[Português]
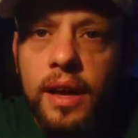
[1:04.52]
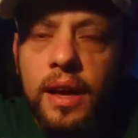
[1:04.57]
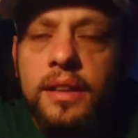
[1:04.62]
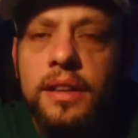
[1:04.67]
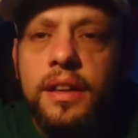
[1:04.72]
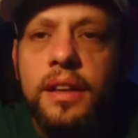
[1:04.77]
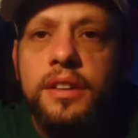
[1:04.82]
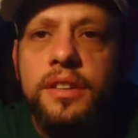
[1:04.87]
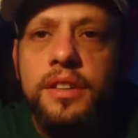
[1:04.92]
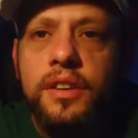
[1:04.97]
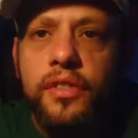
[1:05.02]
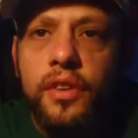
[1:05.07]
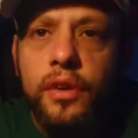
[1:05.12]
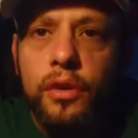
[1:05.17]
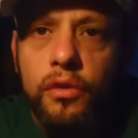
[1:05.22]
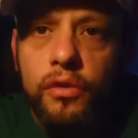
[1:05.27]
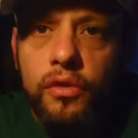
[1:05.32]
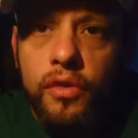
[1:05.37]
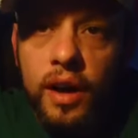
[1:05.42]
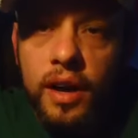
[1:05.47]
nada. Ele já
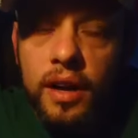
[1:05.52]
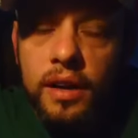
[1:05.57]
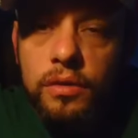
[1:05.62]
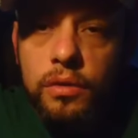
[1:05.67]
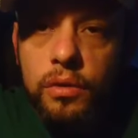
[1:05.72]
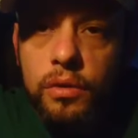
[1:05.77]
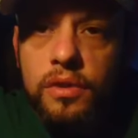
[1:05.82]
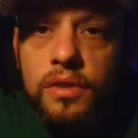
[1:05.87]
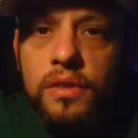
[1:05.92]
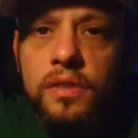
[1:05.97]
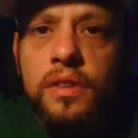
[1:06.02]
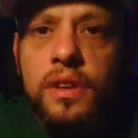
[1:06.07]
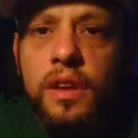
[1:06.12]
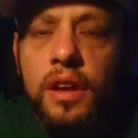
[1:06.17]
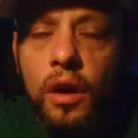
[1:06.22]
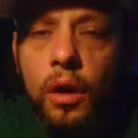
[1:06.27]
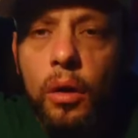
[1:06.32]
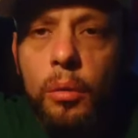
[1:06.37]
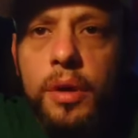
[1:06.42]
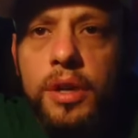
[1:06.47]
falou várias coisas que
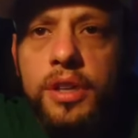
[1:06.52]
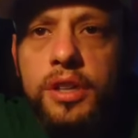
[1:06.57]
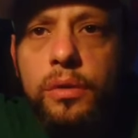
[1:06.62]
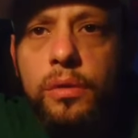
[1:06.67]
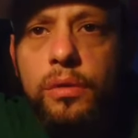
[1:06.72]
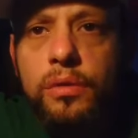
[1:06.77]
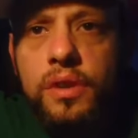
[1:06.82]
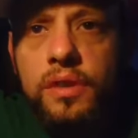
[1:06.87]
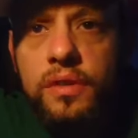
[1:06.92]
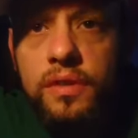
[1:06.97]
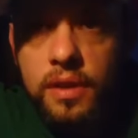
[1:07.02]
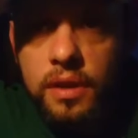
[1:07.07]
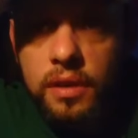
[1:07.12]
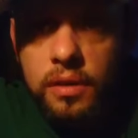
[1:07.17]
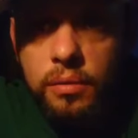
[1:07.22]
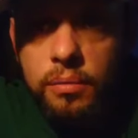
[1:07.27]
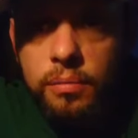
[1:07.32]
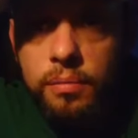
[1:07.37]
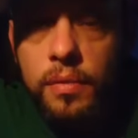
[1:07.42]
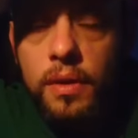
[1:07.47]
realmente
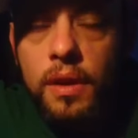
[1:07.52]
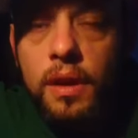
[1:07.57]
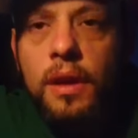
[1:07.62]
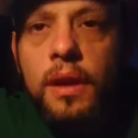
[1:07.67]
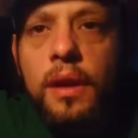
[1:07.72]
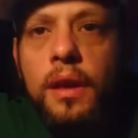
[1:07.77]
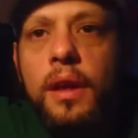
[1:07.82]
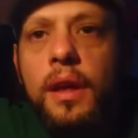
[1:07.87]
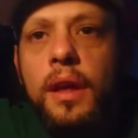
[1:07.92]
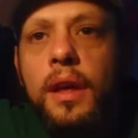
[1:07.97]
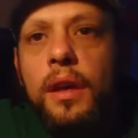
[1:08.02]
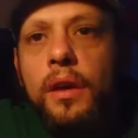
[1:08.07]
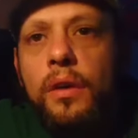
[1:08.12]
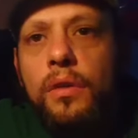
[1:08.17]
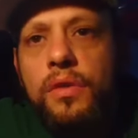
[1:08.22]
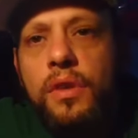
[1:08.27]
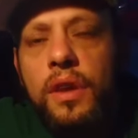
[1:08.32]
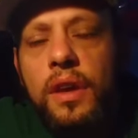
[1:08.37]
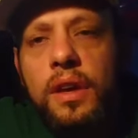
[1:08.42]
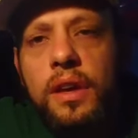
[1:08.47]
aconteceram.
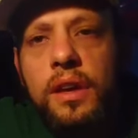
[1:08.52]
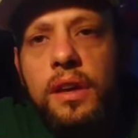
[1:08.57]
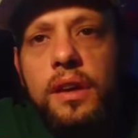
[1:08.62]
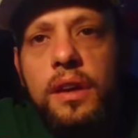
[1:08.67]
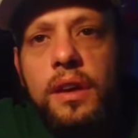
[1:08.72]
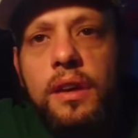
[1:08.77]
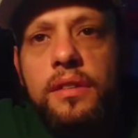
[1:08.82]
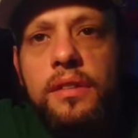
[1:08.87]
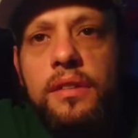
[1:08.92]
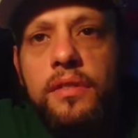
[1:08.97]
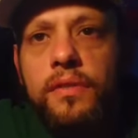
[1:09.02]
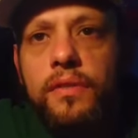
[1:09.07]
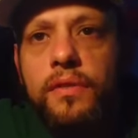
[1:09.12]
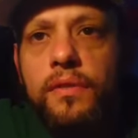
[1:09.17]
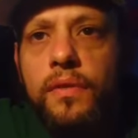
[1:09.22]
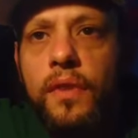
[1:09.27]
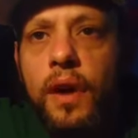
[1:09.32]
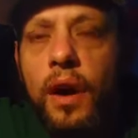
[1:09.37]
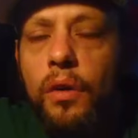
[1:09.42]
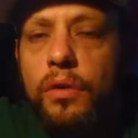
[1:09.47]
Eu sei que
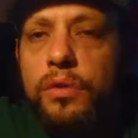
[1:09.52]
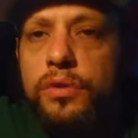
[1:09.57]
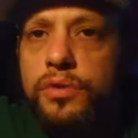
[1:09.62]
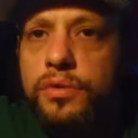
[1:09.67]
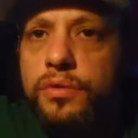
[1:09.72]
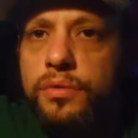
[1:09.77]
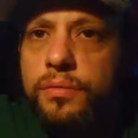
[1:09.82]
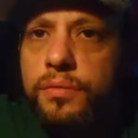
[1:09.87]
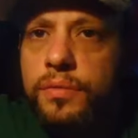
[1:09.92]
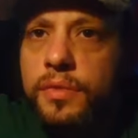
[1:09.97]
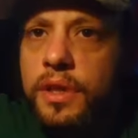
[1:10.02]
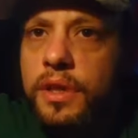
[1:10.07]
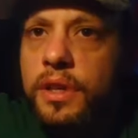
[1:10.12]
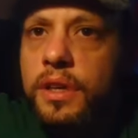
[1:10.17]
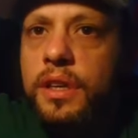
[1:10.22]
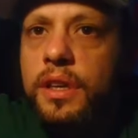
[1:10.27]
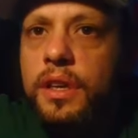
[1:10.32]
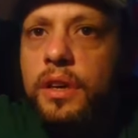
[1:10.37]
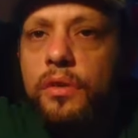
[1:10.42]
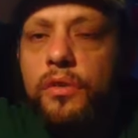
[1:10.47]
esse áudio
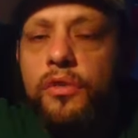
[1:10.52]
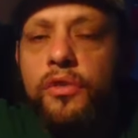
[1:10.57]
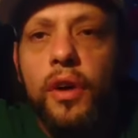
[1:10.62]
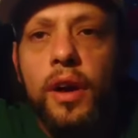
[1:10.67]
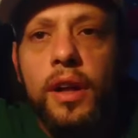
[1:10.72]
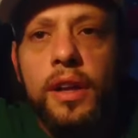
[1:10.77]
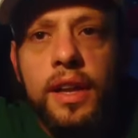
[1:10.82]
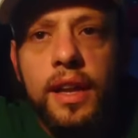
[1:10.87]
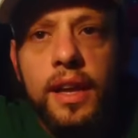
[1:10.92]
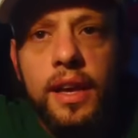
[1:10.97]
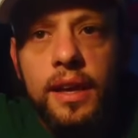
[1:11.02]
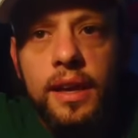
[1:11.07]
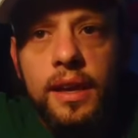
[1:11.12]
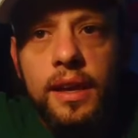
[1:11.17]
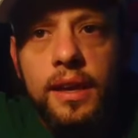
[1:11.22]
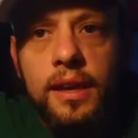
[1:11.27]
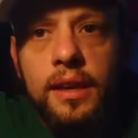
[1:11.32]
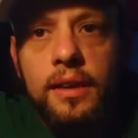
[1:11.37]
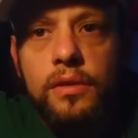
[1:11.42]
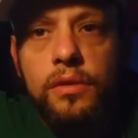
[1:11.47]
que eu falei
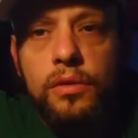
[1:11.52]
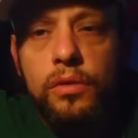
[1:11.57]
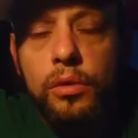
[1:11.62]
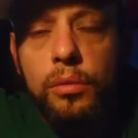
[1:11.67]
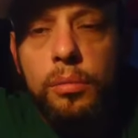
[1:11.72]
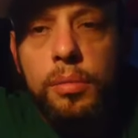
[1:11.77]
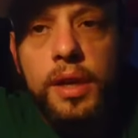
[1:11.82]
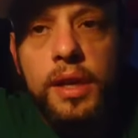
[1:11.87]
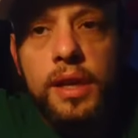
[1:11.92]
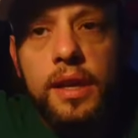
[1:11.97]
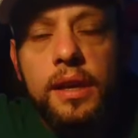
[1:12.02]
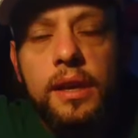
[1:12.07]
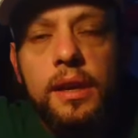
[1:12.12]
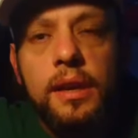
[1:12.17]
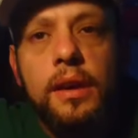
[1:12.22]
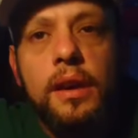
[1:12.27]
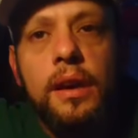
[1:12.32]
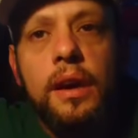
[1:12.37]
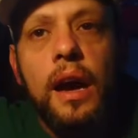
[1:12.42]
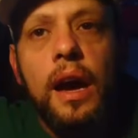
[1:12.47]
sobre
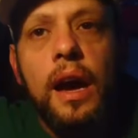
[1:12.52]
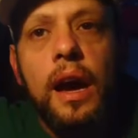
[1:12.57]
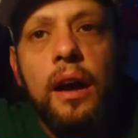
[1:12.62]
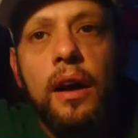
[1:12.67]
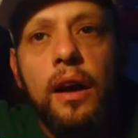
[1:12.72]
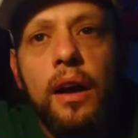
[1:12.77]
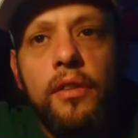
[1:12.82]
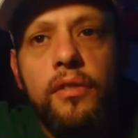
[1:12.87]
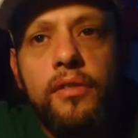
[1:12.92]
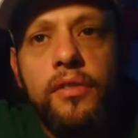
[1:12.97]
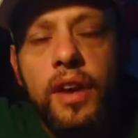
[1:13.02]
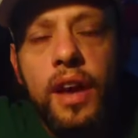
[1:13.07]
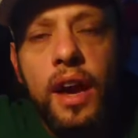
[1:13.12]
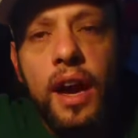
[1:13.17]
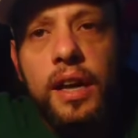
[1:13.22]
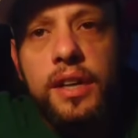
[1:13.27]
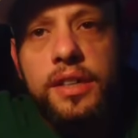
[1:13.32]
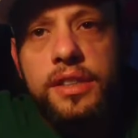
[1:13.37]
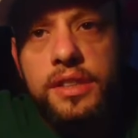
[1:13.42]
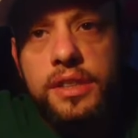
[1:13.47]
a
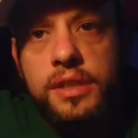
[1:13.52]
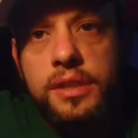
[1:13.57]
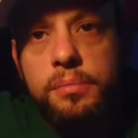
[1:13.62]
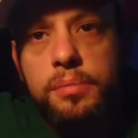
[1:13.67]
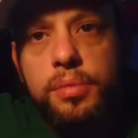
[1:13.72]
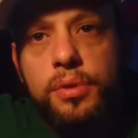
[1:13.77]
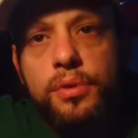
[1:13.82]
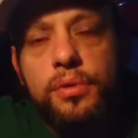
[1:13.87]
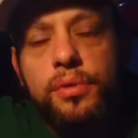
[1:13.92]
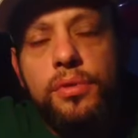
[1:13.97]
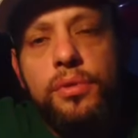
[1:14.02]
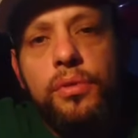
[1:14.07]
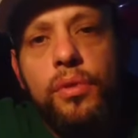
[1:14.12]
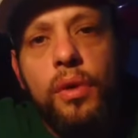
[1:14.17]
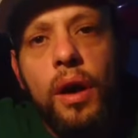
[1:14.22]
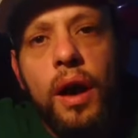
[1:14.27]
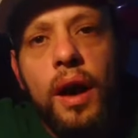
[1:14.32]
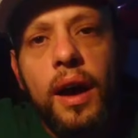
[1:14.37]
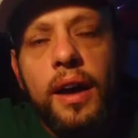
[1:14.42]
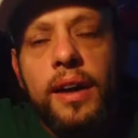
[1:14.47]
viagem para o
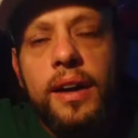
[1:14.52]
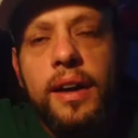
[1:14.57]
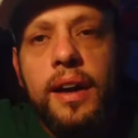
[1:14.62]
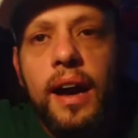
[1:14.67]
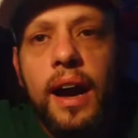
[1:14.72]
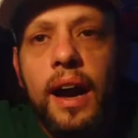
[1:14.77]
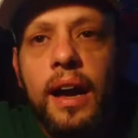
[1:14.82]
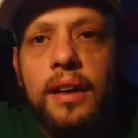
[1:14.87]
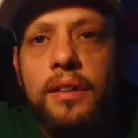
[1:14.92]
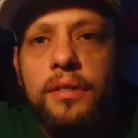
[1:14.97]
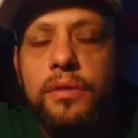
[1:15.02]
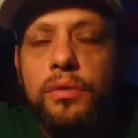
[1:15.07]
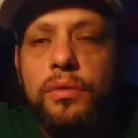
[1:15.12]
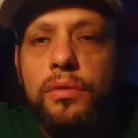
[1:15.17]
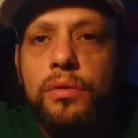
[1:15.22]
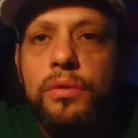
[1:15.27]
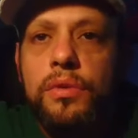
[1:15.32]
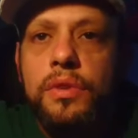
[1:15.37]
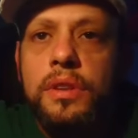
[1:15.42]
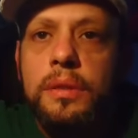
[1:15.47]
Uruguai,
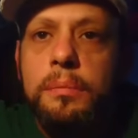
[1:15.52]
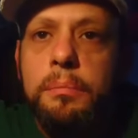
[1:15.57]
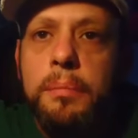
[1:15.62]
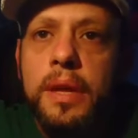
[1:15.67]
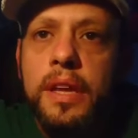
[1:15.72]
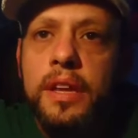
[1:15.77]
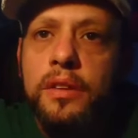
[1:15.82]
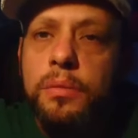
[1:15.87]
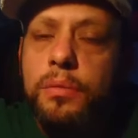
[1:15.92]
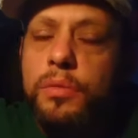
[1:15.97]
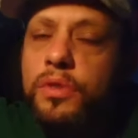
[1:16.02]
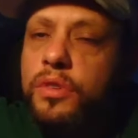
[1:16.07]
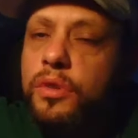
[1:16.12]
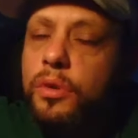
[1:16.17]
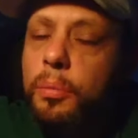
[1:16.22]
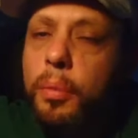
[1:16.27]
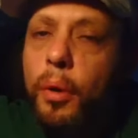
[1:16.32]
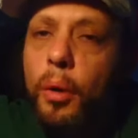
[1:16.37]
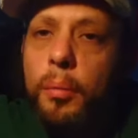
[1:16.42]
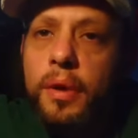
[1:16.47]
caso mesmo
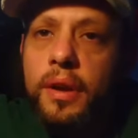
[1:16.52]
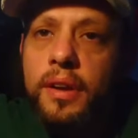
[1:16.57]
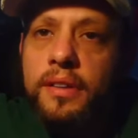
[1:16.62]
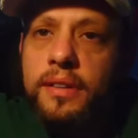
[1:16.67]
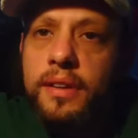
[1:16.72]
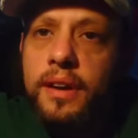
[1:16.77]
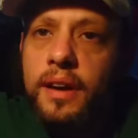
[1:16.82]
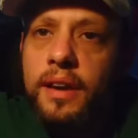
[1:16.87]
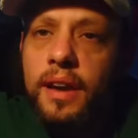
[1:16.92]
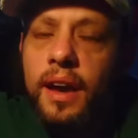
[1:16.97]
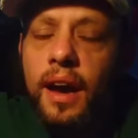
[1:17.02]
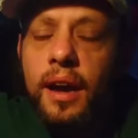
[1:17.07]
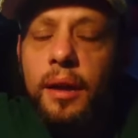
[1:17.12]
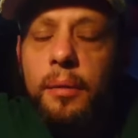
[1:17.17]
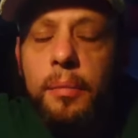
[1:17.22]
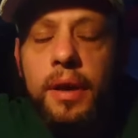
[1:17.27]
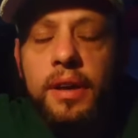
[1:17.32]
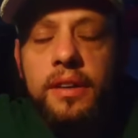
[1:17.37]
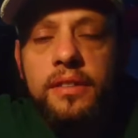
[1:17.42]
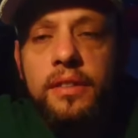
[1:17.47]
se o Palmeiras ganhar,
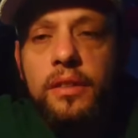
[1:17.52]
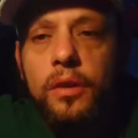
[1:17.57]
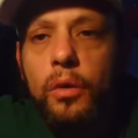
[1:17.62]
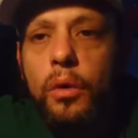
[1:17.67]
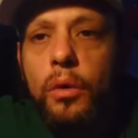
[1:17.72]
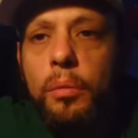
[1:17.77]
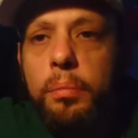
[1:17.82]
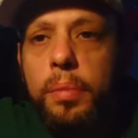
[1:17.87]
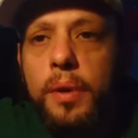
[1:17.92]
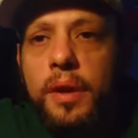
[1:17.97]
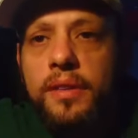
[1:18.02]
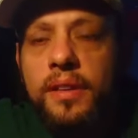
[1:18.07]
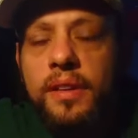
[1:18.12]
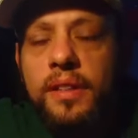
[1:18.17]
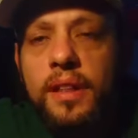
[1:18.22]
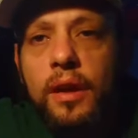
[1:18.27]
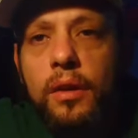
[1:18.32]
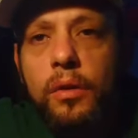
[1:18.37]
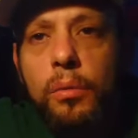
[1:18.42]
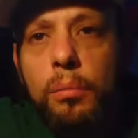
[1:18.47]
mas não
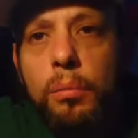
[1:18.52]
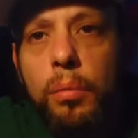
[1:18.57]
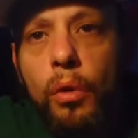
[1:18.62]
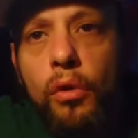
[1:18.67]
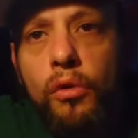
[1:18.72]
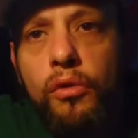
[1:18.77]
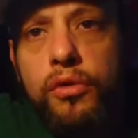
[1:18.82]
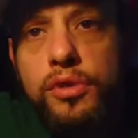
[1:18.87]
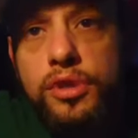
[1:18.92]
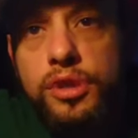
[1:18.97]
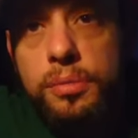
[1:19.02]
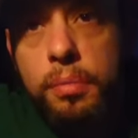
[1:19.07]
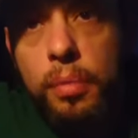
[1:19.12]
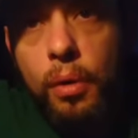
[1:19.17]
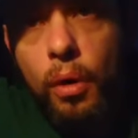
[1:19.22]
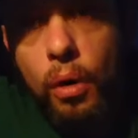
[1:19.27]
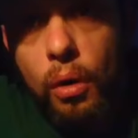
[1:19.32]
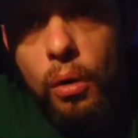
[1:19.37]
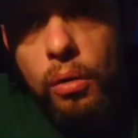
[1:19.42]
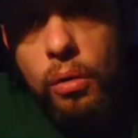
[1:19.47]
apresentar um bom
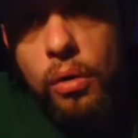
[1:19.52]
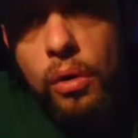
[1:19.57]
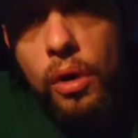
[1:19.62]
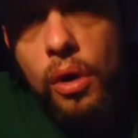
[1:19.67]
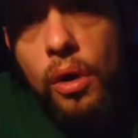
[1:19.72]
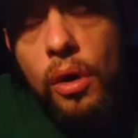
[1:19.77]
futebol,